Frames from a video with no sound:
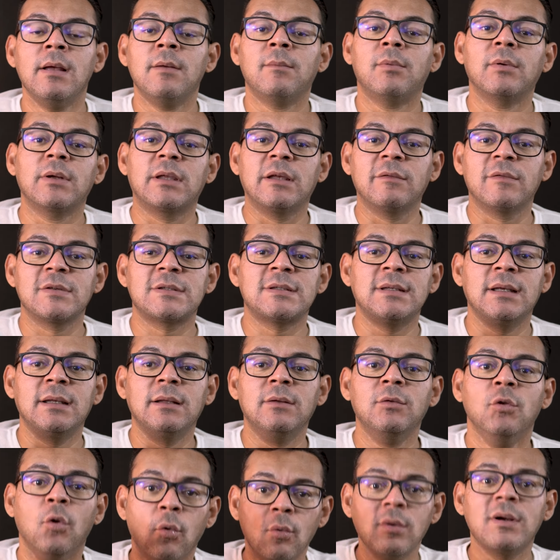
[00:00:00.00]
Porque
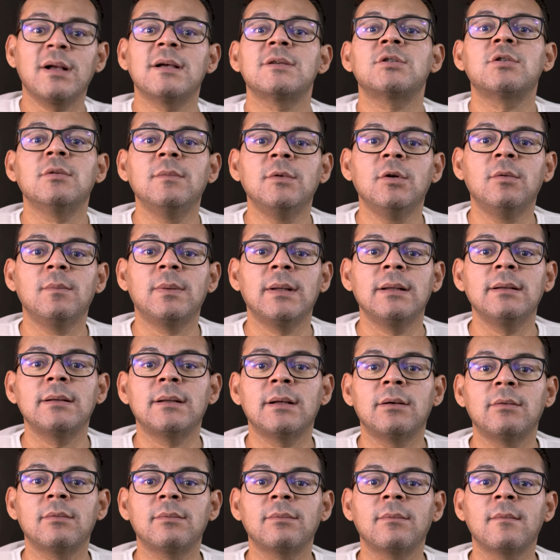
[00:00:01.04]
você nunca assumiu um
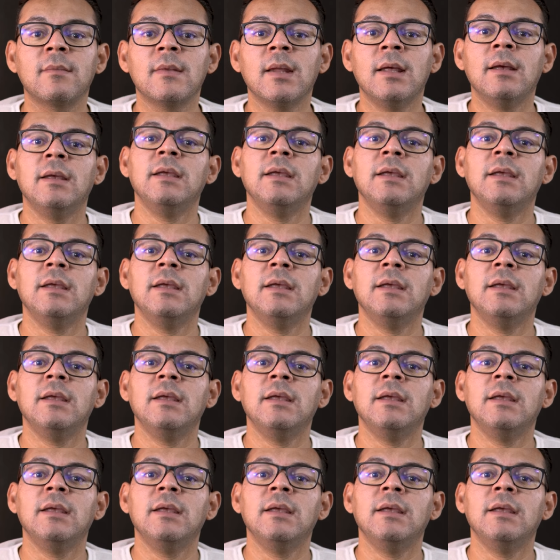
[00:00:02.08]
plantão.